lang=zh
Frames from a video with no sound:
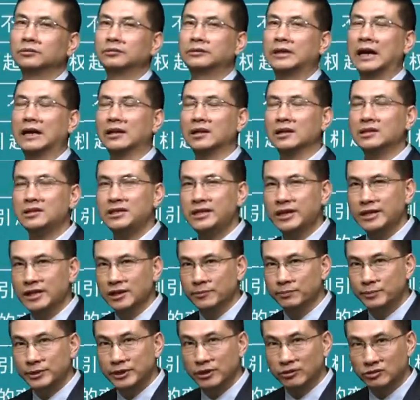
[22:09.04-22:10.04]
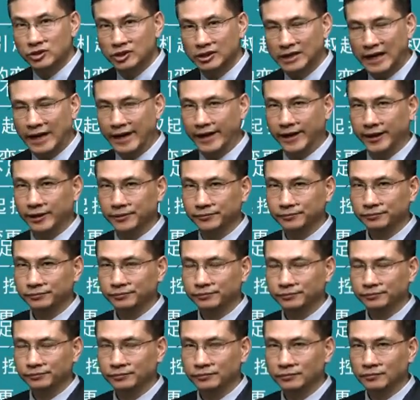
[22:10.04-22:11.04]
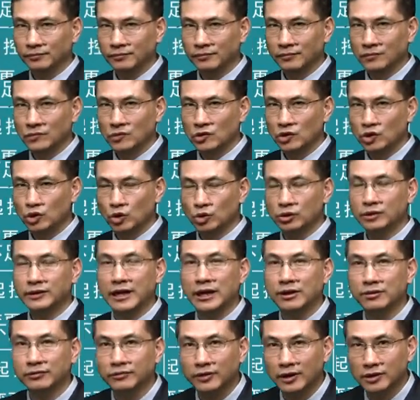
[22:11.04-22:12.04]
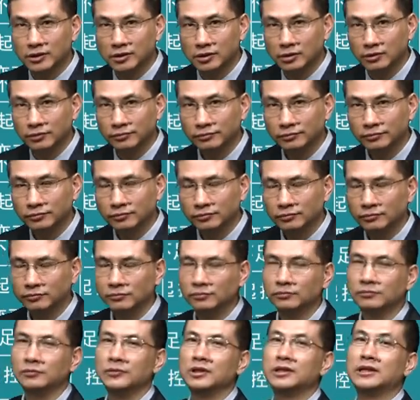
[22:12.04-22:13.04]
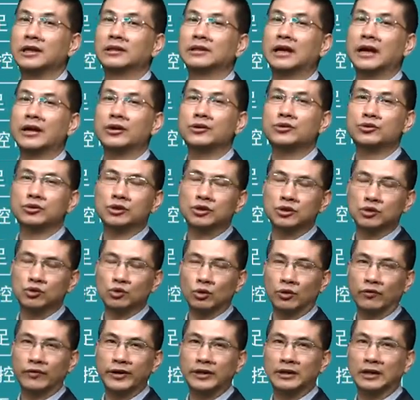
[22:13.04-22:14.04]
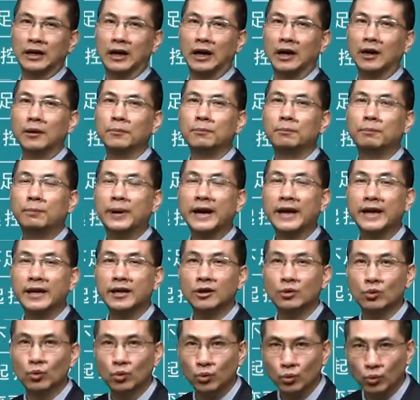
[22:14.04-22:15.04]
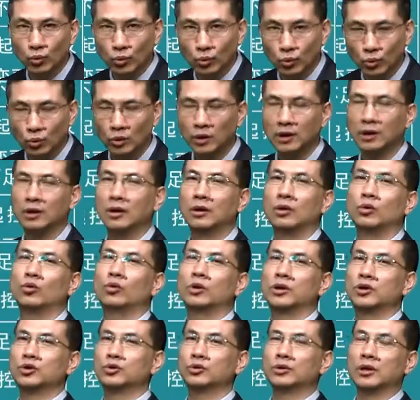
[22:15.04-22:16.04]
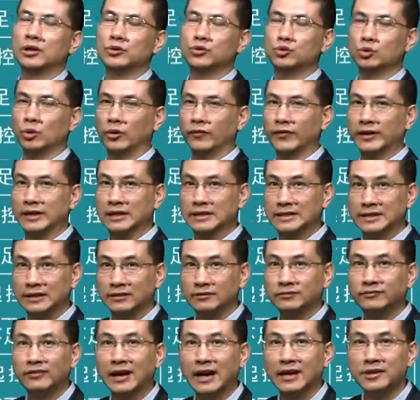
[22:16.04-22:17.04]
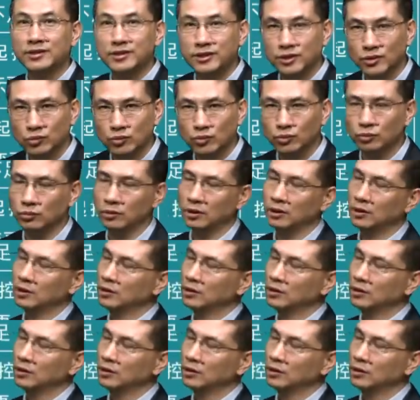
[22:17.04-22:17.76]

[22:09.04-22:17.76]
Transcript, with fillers: 它的界定比较窄，就是哪种方式，相当于就是所谓的配股。或者说呢，所谓的增发新股